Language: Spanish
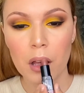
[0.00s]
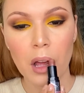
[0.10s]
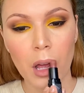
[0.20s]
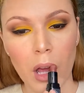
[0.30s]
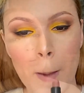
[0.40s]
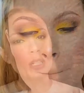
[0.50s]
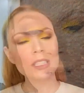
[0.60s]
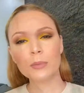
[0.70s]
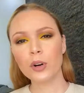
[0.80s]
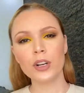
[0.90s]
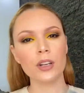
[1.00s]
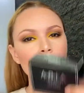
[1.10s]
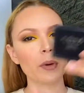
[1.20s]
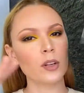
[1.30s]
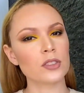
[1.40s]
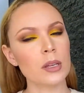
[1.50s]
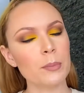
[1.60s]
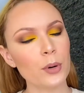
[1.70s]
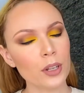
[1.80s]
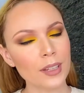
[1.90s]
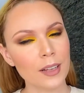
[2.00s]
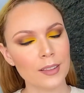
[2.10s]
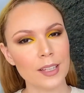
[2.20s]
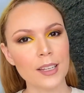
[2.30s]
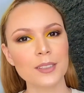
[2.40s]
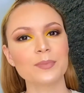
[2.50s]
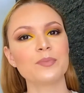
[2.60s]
por último y no menos importante,